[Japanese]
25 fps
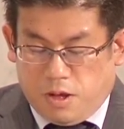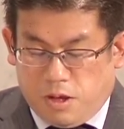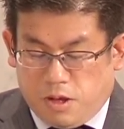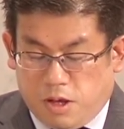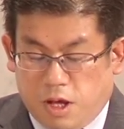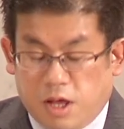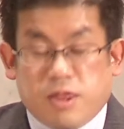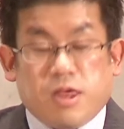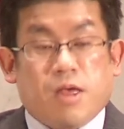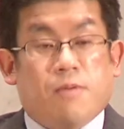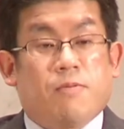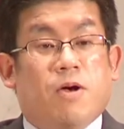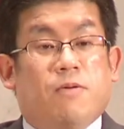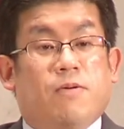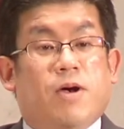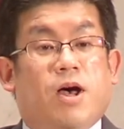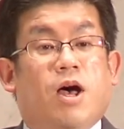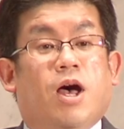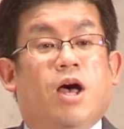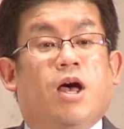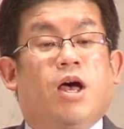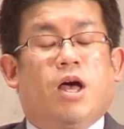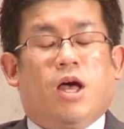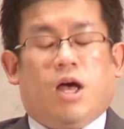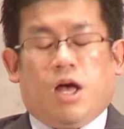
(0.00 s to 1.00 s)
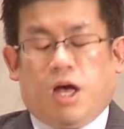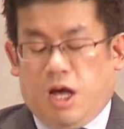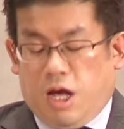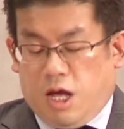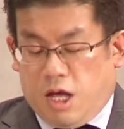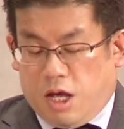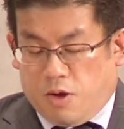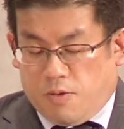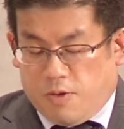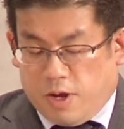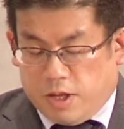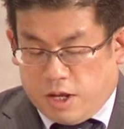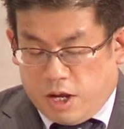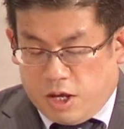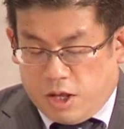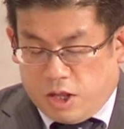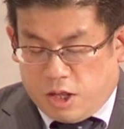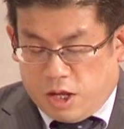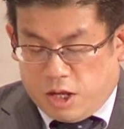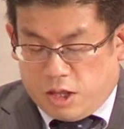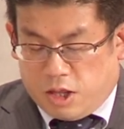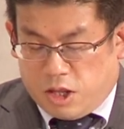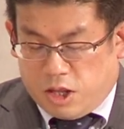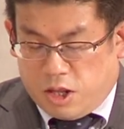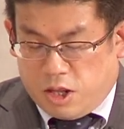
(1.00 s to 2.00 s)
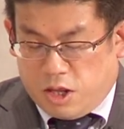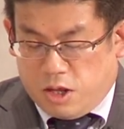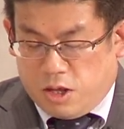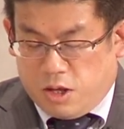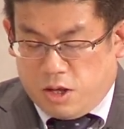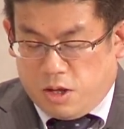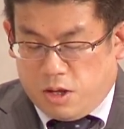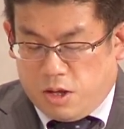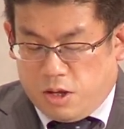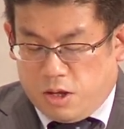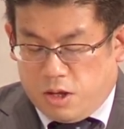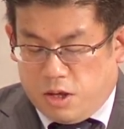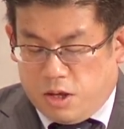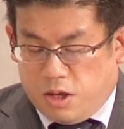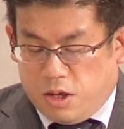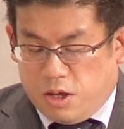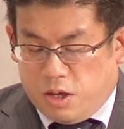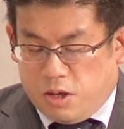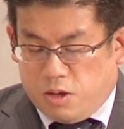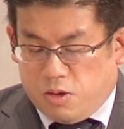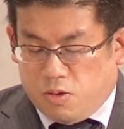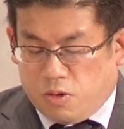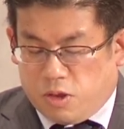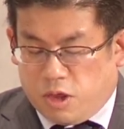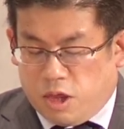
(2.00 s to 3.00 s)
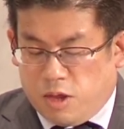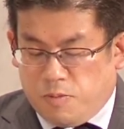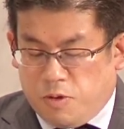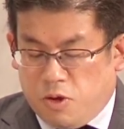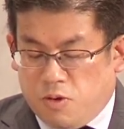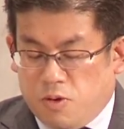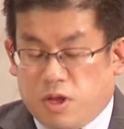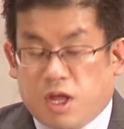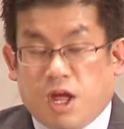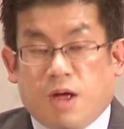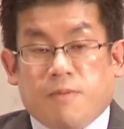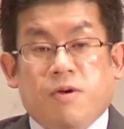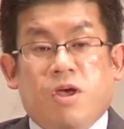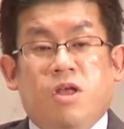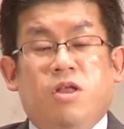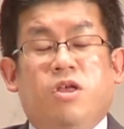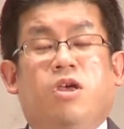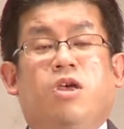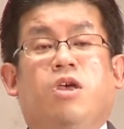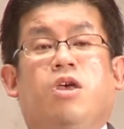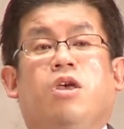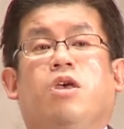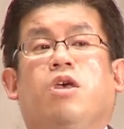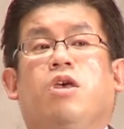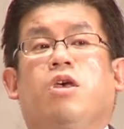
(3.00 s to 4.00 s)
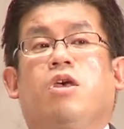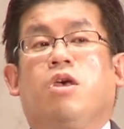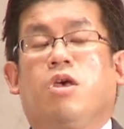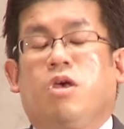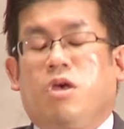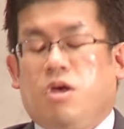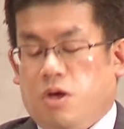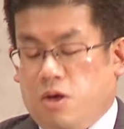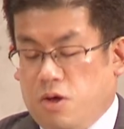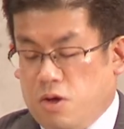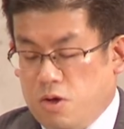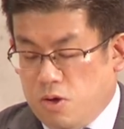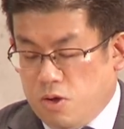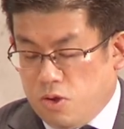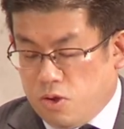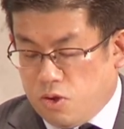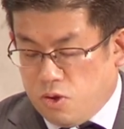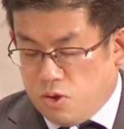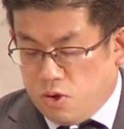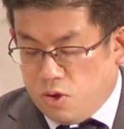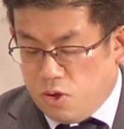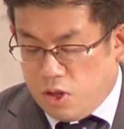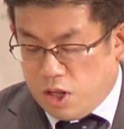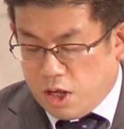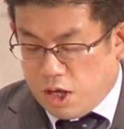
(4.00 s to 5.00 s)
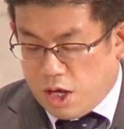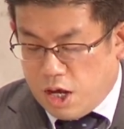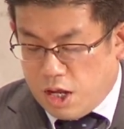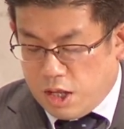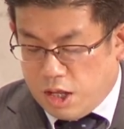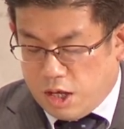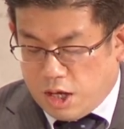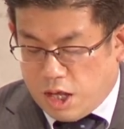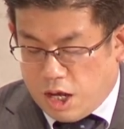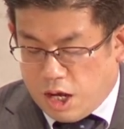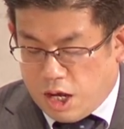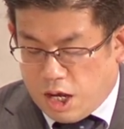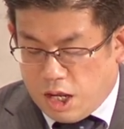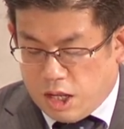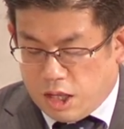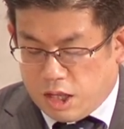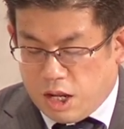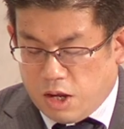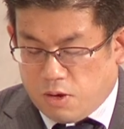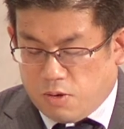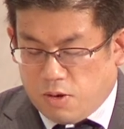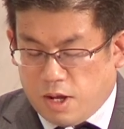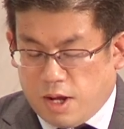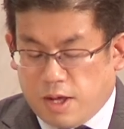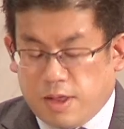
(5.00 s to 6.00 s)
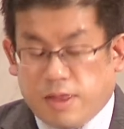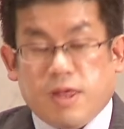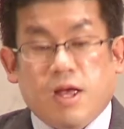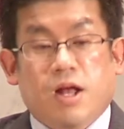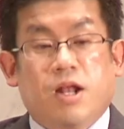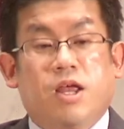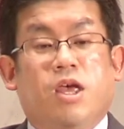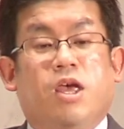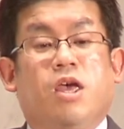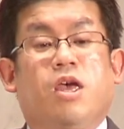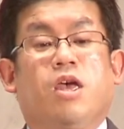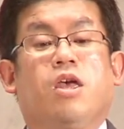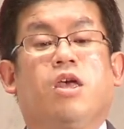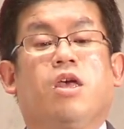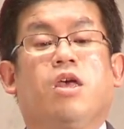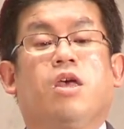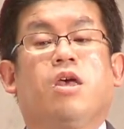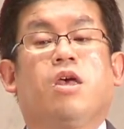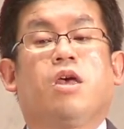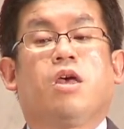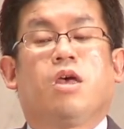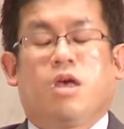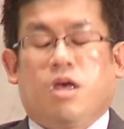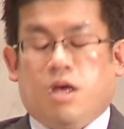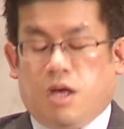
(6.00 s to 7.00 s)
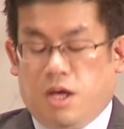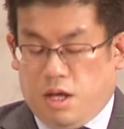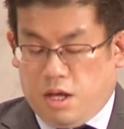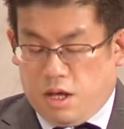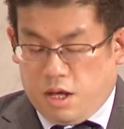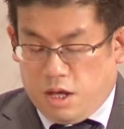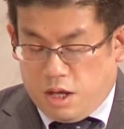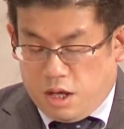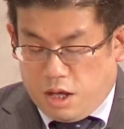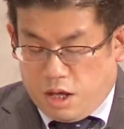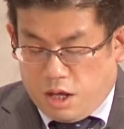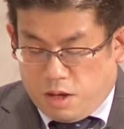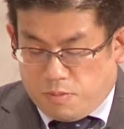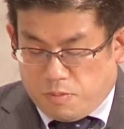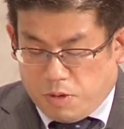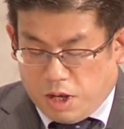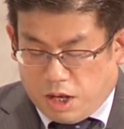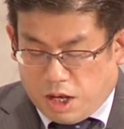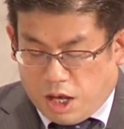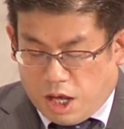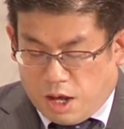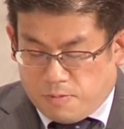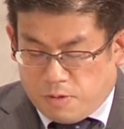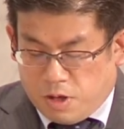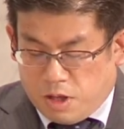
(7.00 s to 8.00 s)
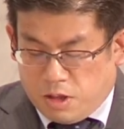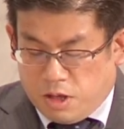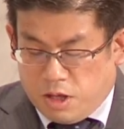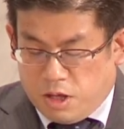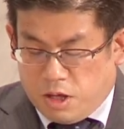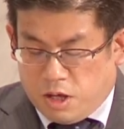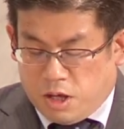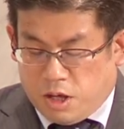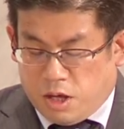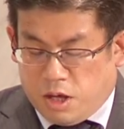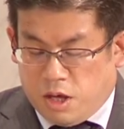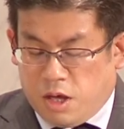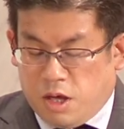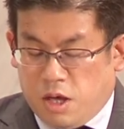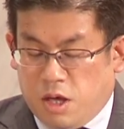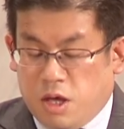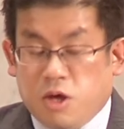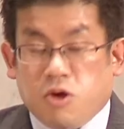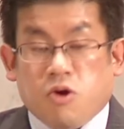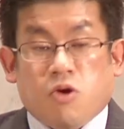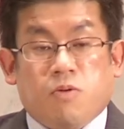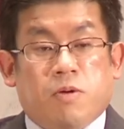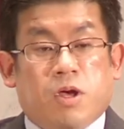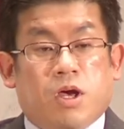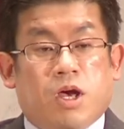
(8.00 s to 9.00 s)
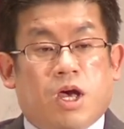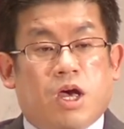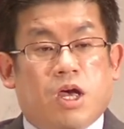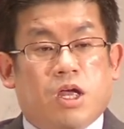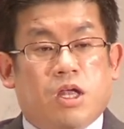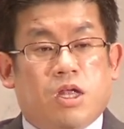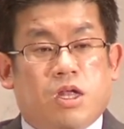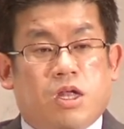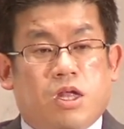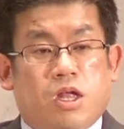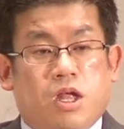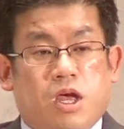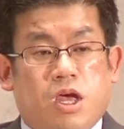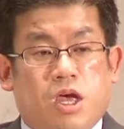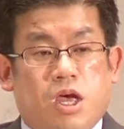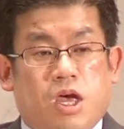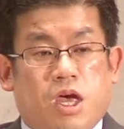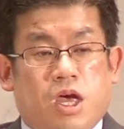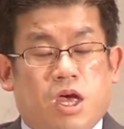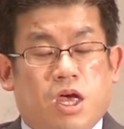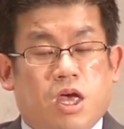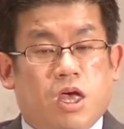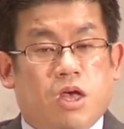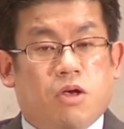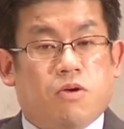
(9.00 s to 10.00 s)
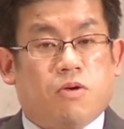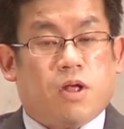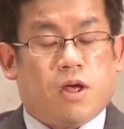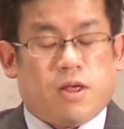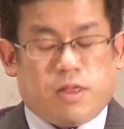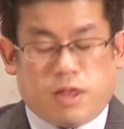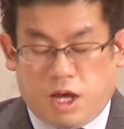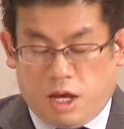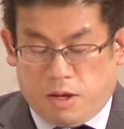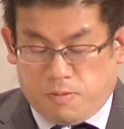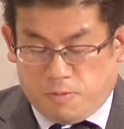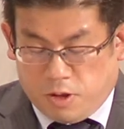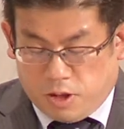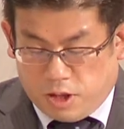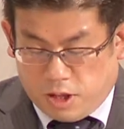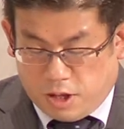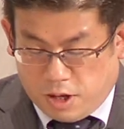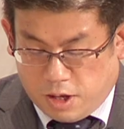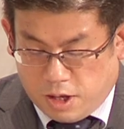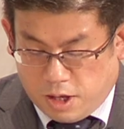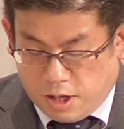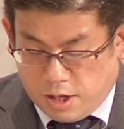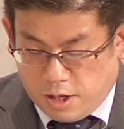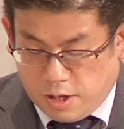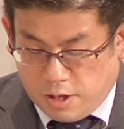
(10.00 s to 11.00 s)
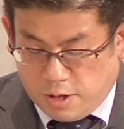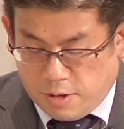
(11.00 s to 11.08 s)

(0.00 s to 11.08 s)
イエス様は私たちの罪のために十字架にかかってくださり、3日目によみがえってくださいました。